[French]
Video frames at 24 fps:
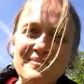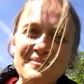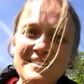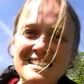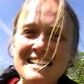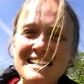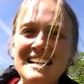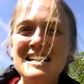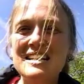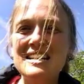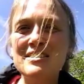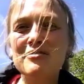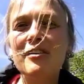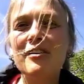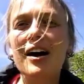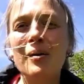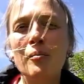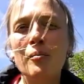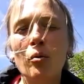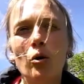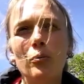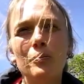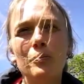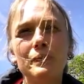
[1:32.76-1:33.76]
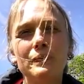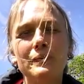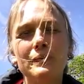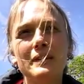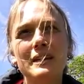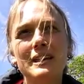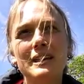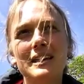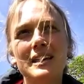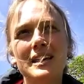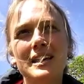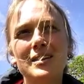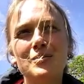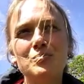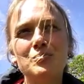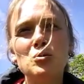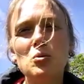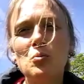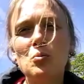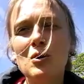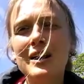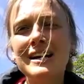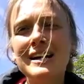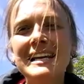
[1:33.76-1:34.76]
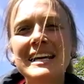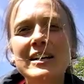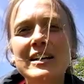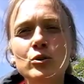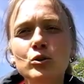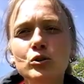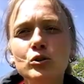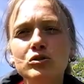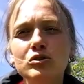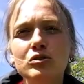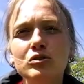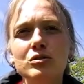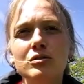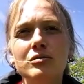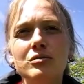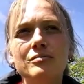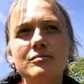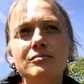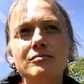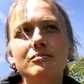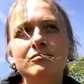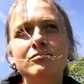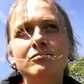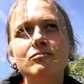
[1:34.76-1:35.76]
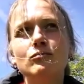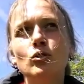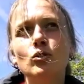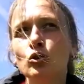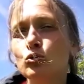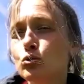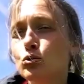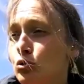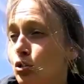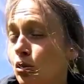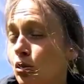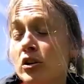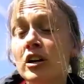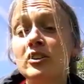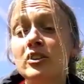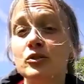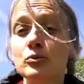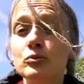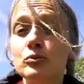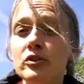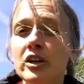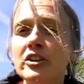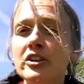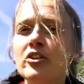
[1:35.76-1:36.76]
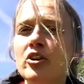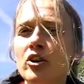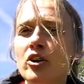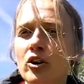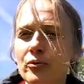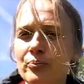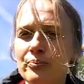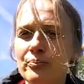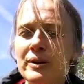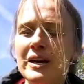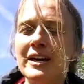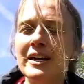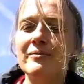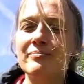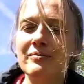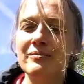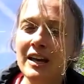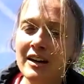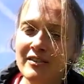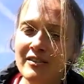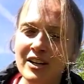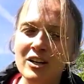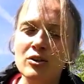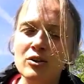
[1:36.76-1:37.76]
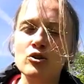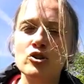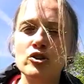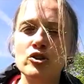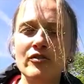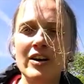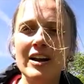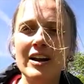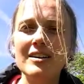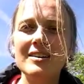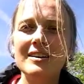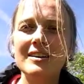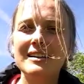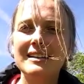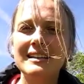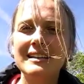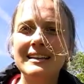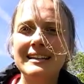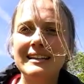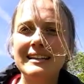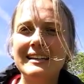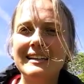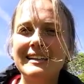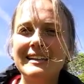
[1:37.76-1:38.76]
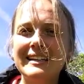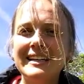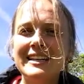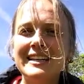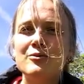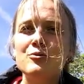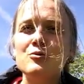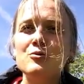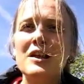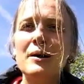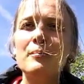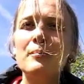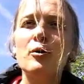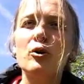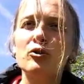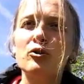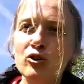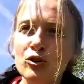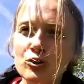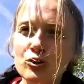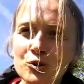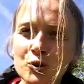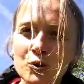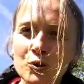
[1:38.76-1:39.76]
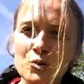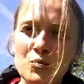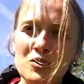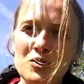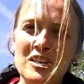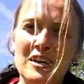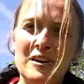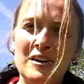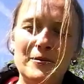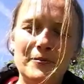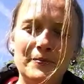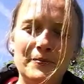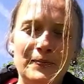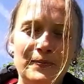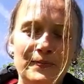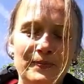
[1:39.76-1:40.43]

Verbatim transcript: ça l'est vraiment. Pour moi, l'écoute, dans toute relation d'ailleurs, mais avec le cheval, est d'une importance cruciale.